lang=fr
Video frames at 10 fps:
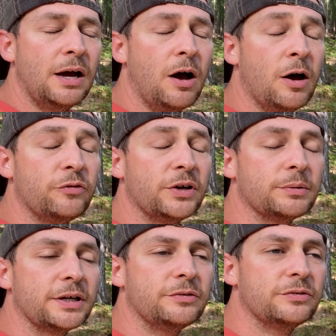Enfin
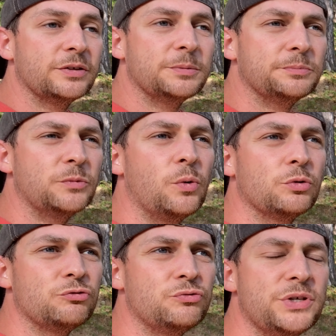bref, Bon,
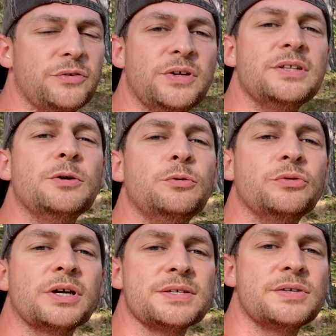je vous ai fait
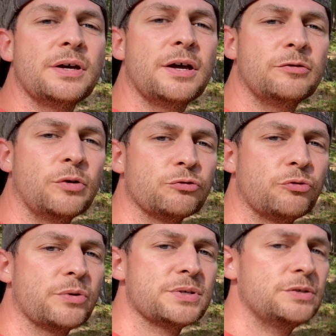découvrir ça.
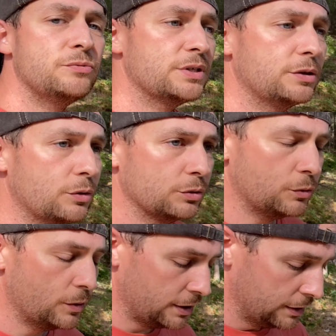Franchement, si vous êtes dans le
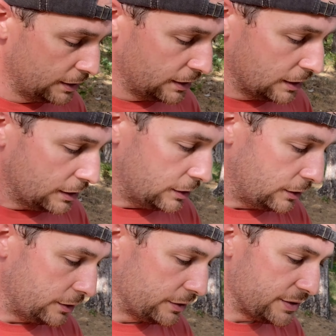coin,
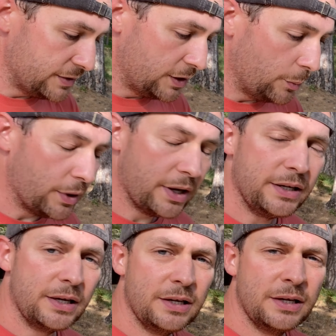n'hésitez pas à
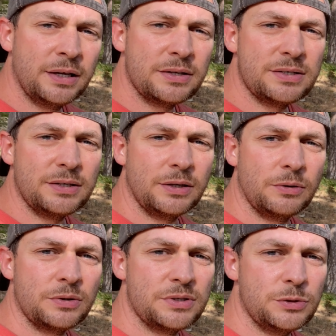y aller. C'est
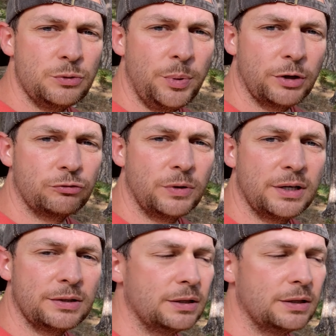super chouette.